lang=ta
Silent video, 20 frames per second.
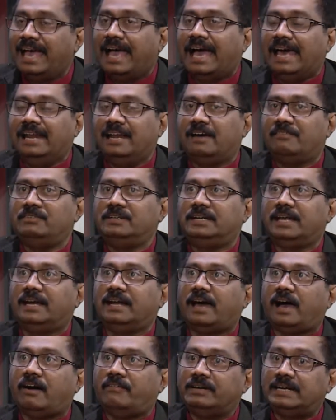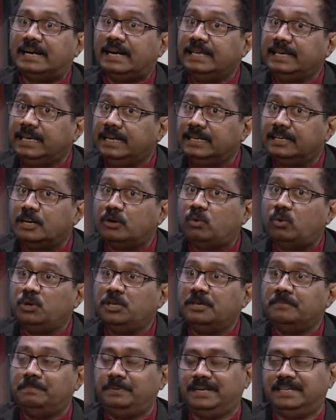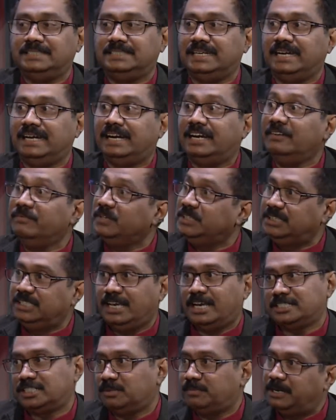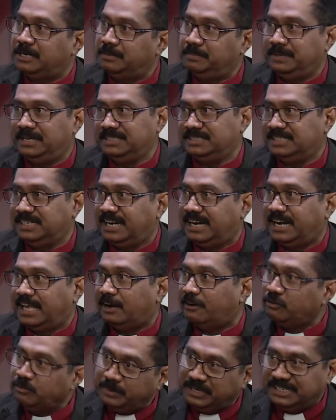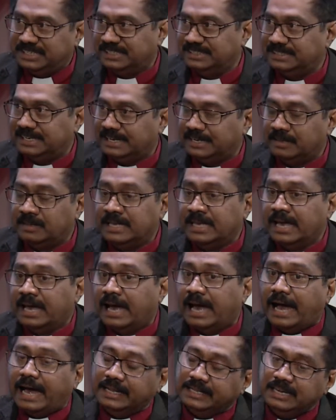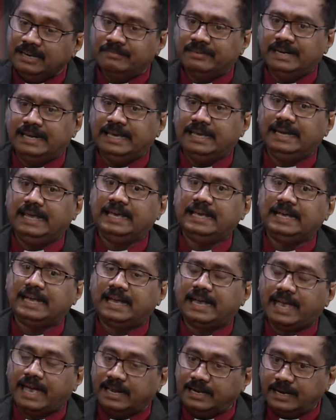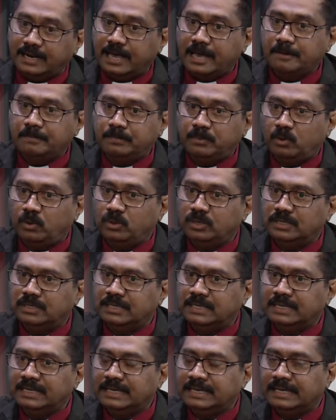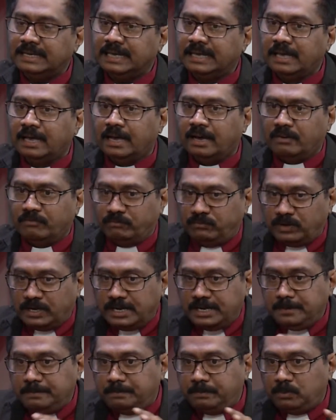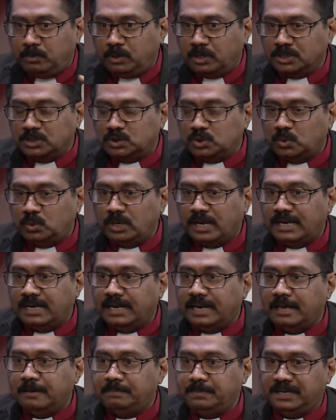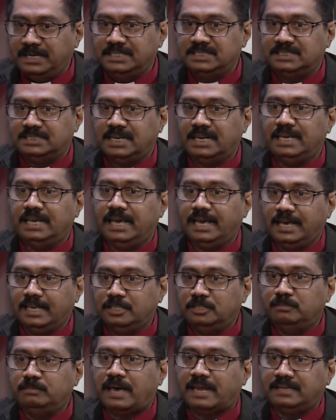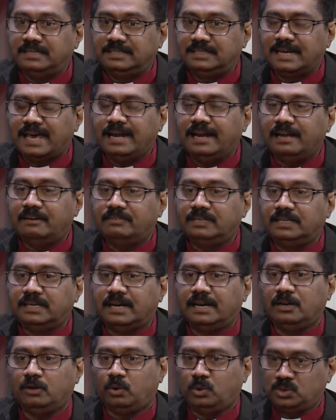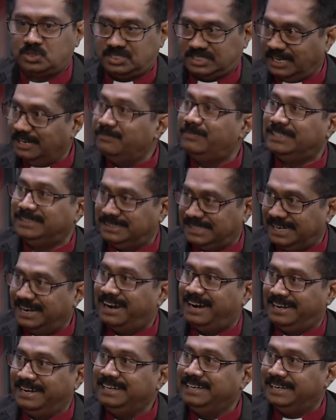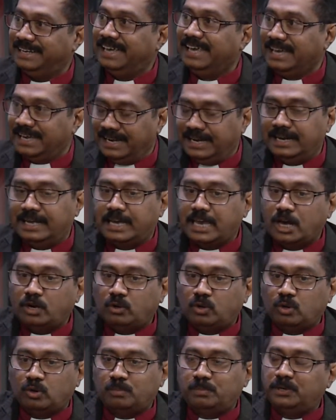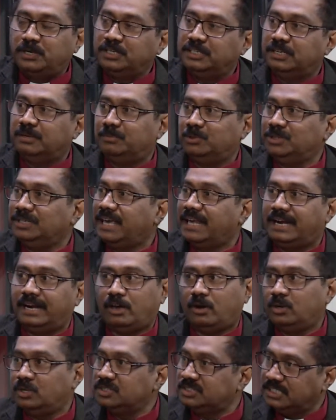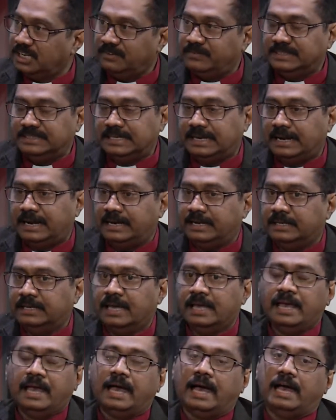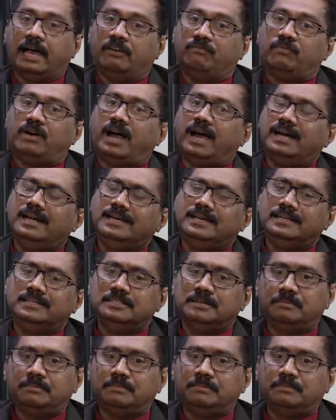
அல்லாவிட்டால் அவர்களுக்கு இருக்கக்கூடிய பிரச்சனைகள் வித்தியாசமான பிரச்சனைகளாகவும் இருக்கின்றன அதே வேளையிலே கனடா போன்ற வெளிப்புற சூழலிலே பிரச்சனை ஏதும் அற்ற அல்லாவிட்டால் ஒரு செல்வந்த நாடு என்ன இலங்கையுடன் ஒப்பிடுகின்ற போது செல்வந்த நாடு வாழுகின்ற